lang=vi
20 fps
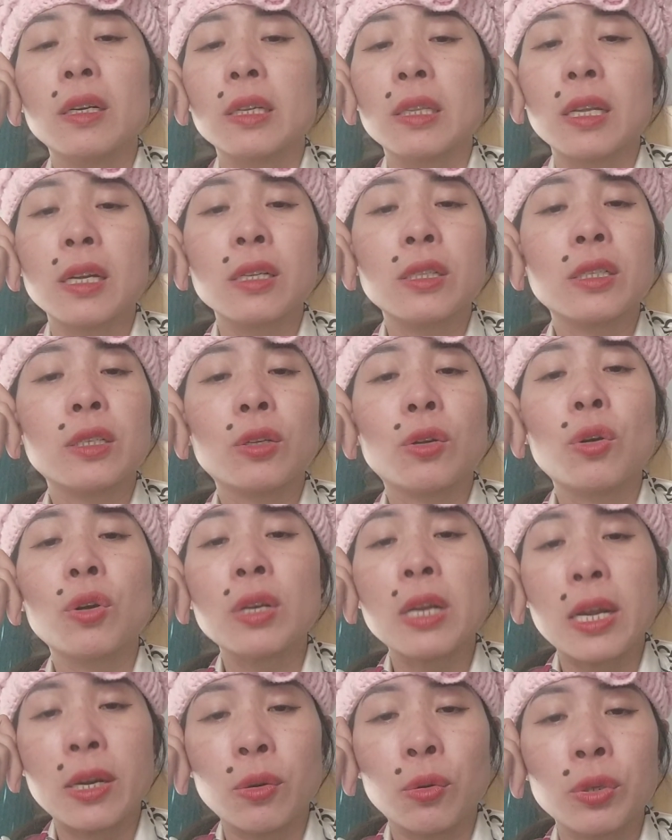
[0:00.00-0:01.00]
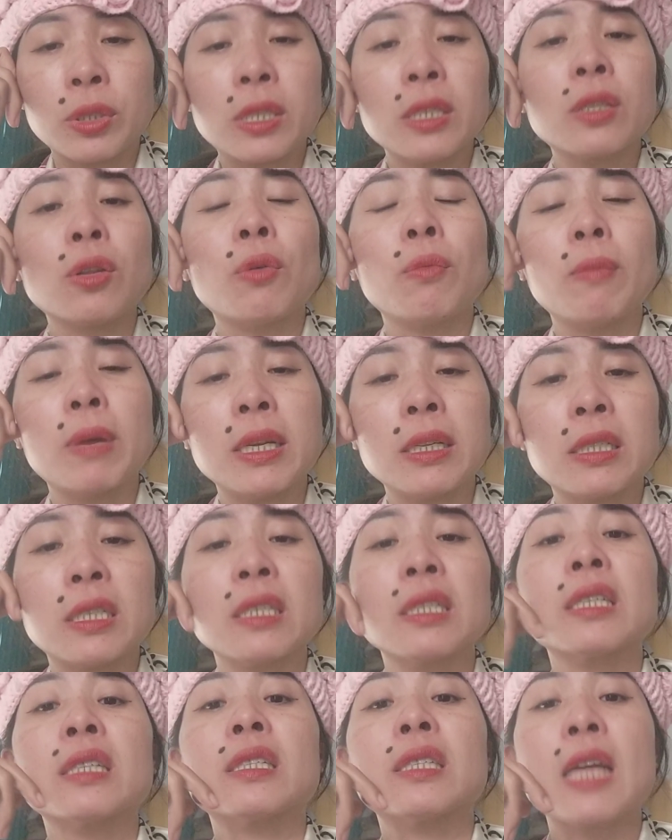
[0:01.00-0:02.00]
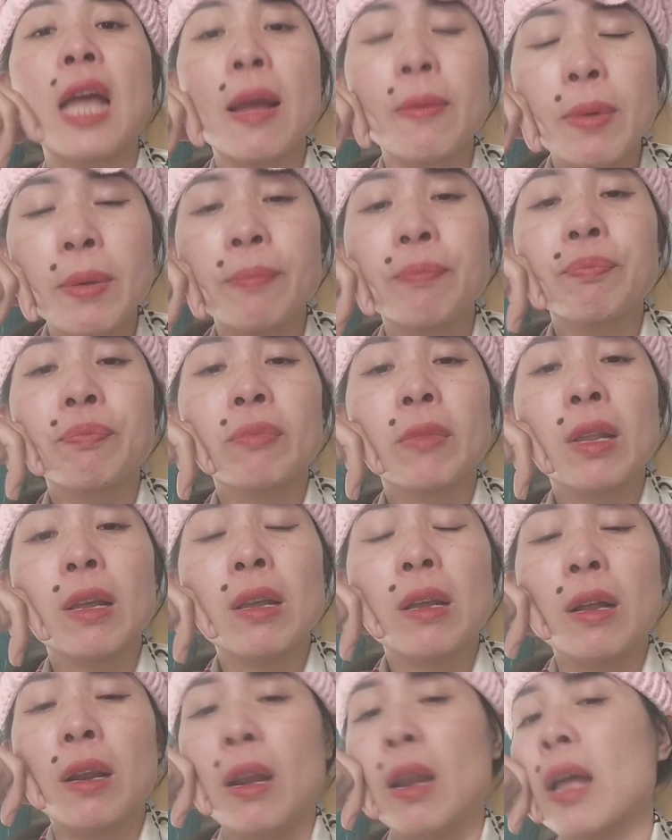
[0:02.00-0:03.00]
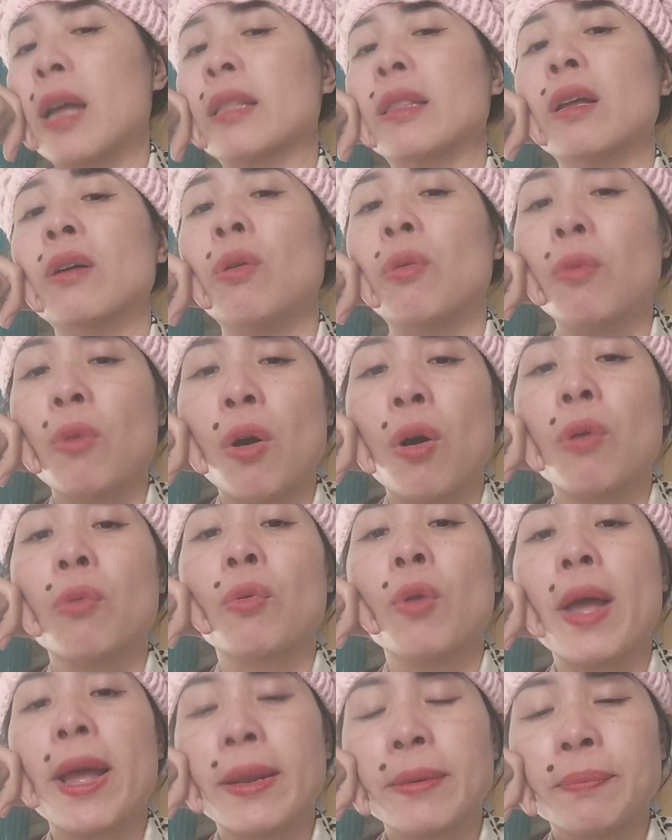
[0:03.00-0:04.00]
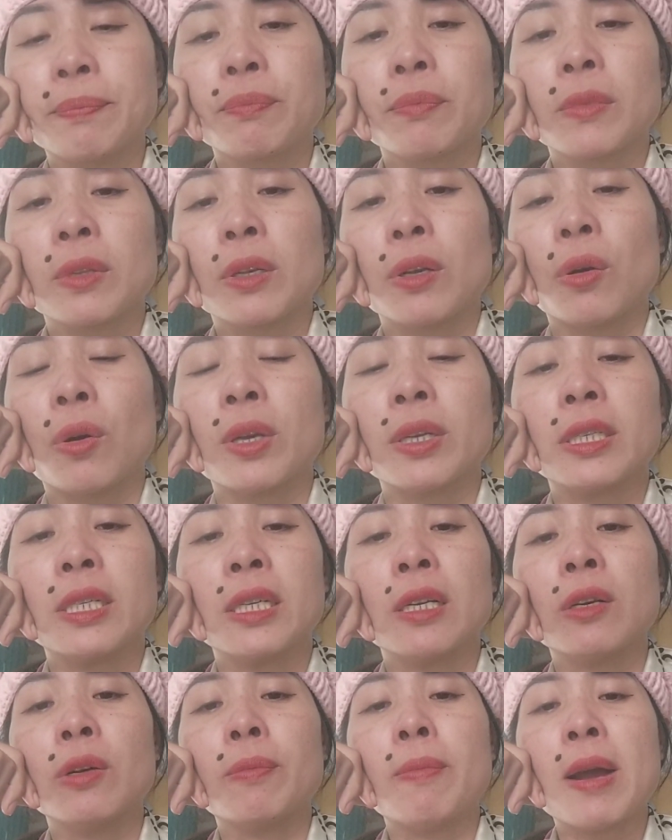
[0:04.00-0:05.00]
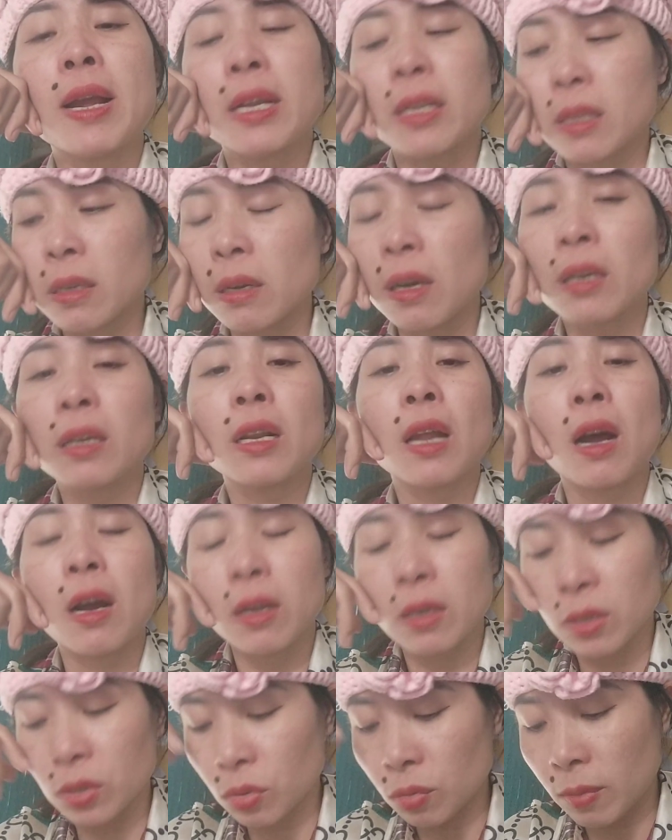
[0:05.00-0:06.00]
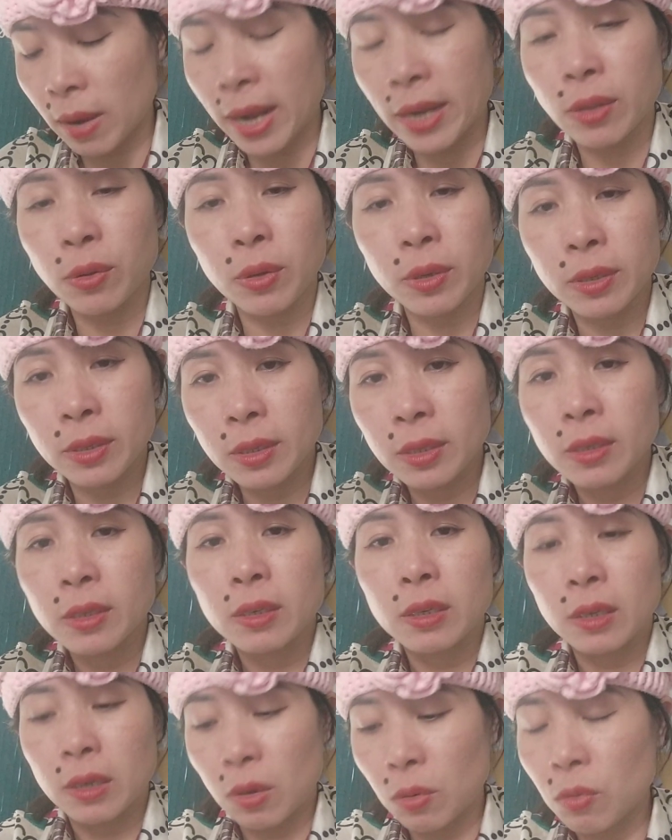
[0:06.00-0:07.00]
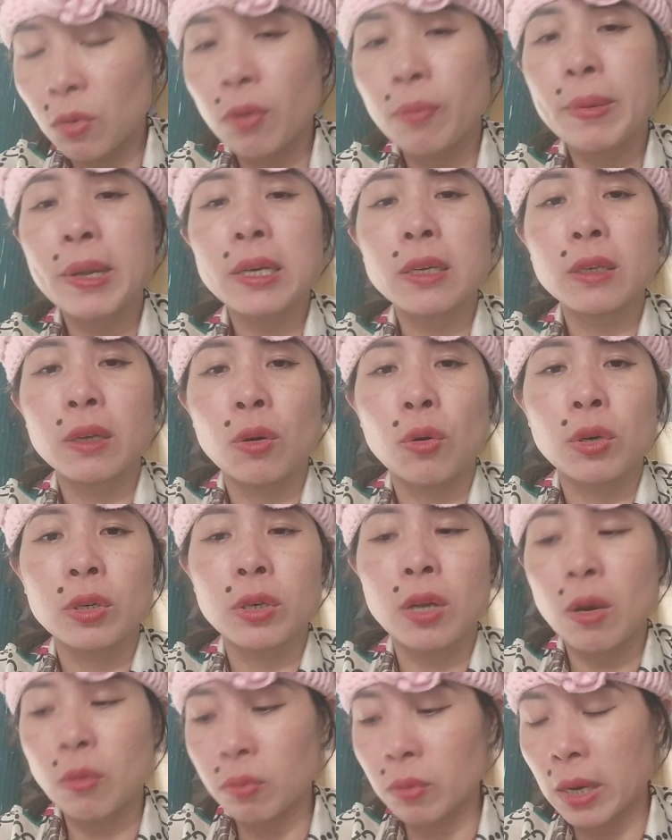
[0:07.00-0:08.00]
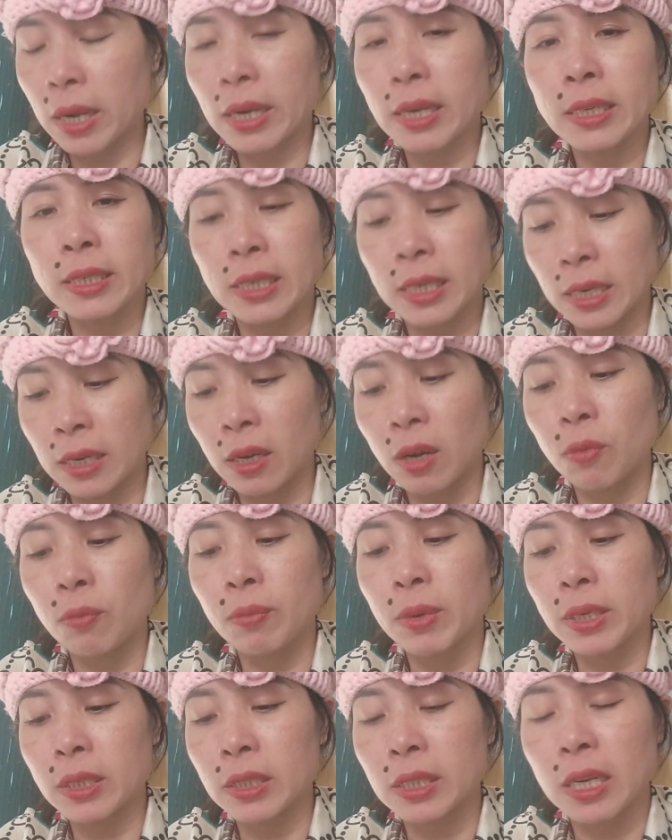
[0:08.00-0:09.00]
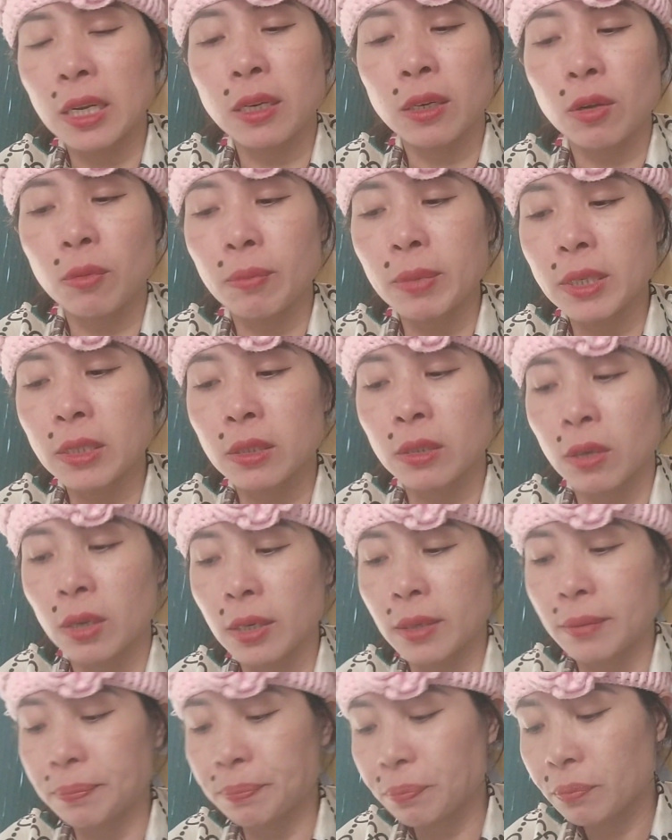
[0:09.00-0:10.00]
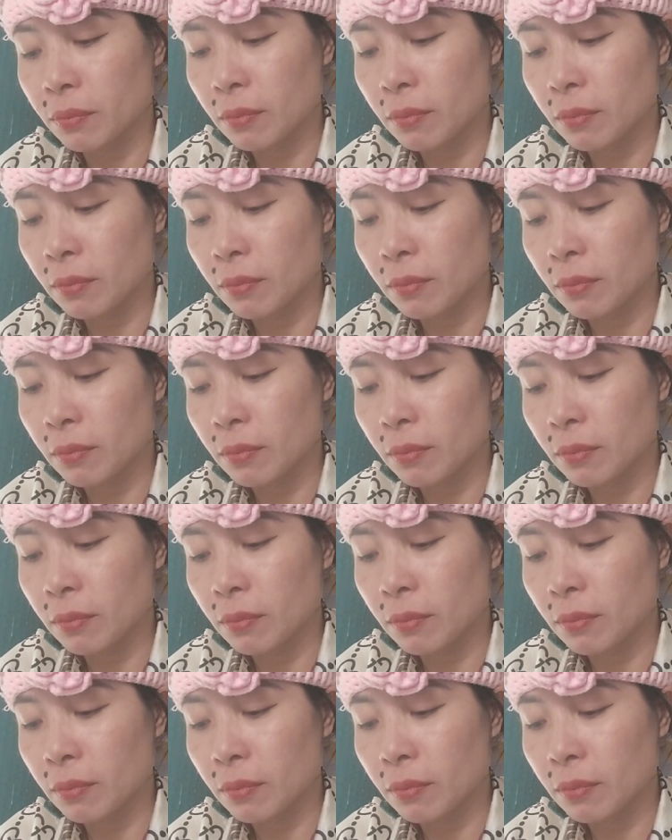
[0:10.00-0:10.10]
người ta có đầy đủ trí thông minh trí rất sáng đó, là người ta ủng hộ Loan còn chỉ có bấy thứ ất ơ như chúng mày thôi không có biết nguồn gốc là cái gì không biết trên không biết dưới